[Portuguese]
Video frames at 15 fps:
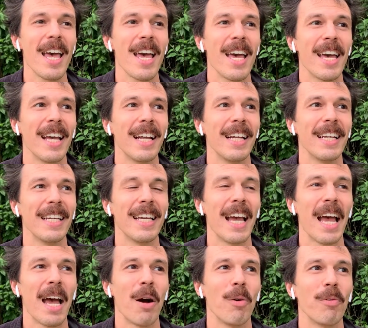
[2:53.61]
ele
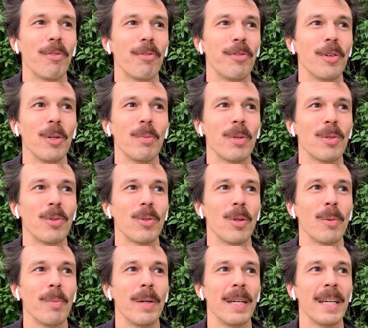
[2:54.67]
é um filme
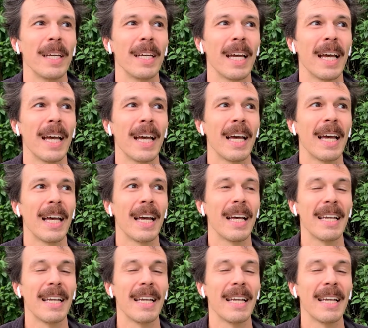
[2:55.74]
sobre é,